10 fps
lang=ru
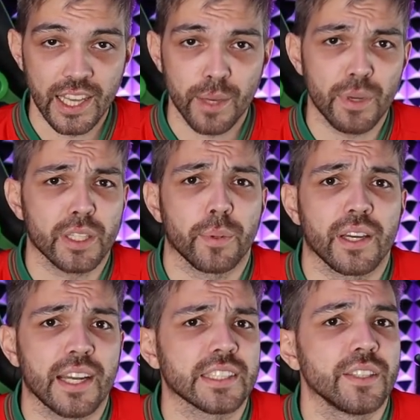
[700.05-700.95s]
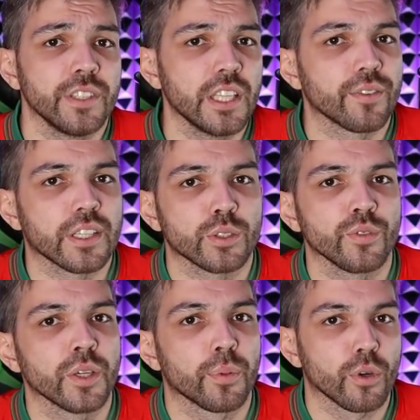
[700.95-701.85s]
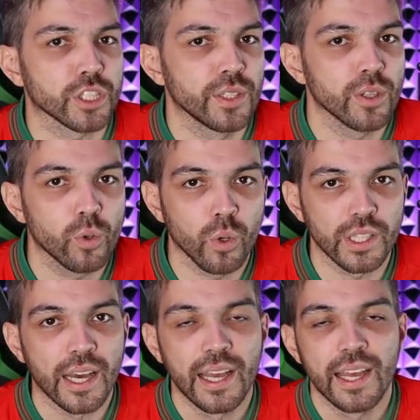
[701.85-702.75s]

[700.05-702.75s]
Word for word: И мы это прекрасно видели в концовке прошлого года.